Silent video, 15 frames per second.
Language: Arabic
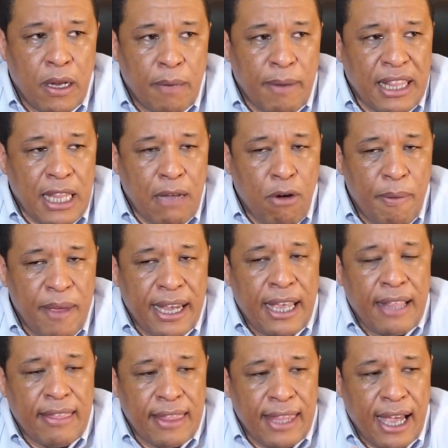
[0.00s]
ربع الطوابع
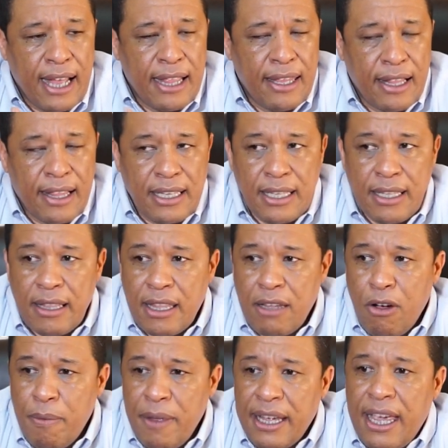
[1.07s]
كاين تنطيقات ديال ثلاثه ديال
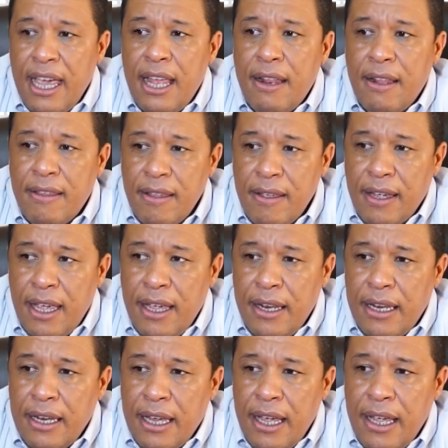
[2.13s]
الطوابع كاين
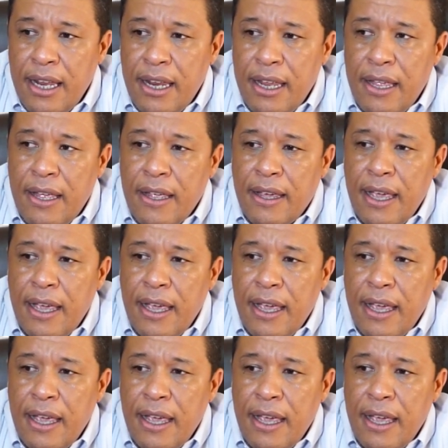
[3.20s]
كاين كاين